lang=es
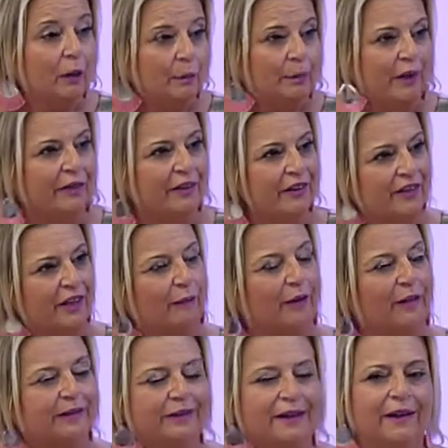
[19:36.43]

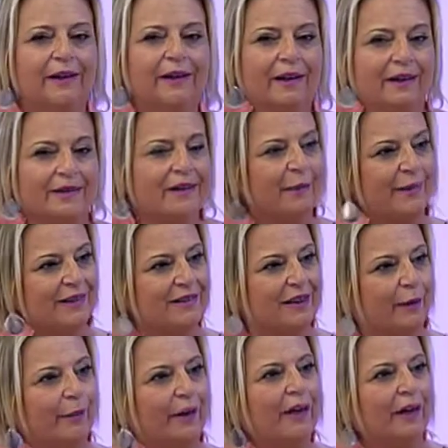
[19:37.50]
precisamente que se
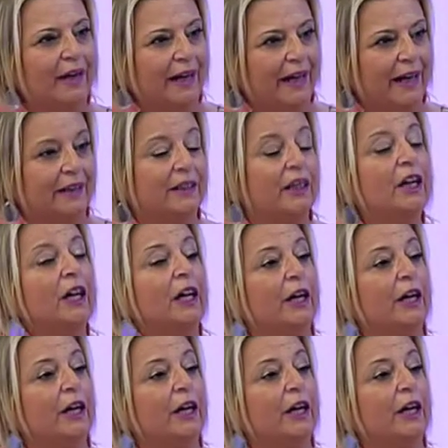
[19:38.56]
basaba en